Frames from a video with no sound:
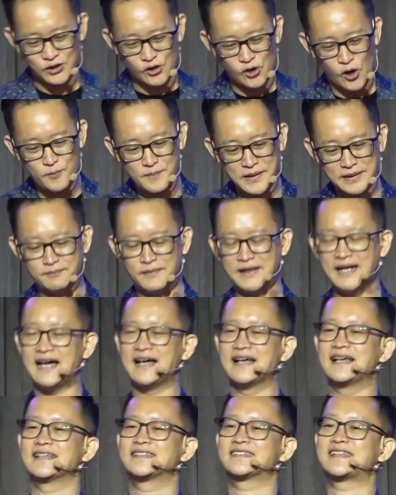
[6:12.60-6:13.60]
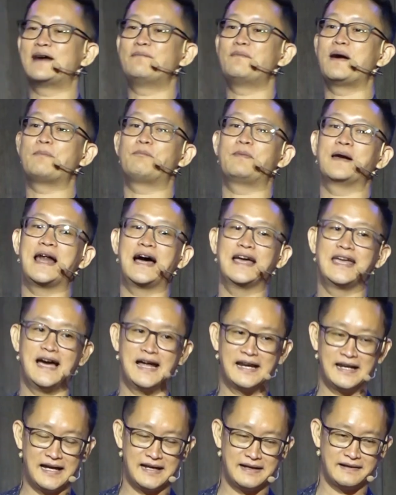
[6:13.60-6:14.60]
atau komitmen lah sama
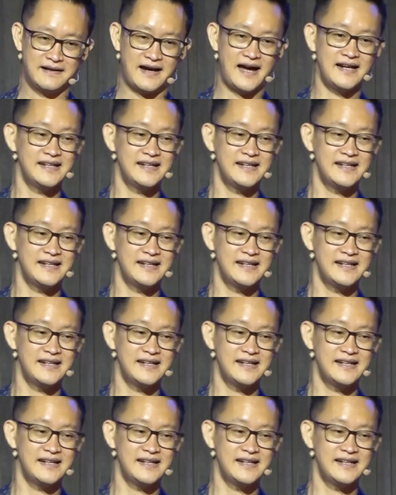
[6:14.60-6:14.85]
pelayanan.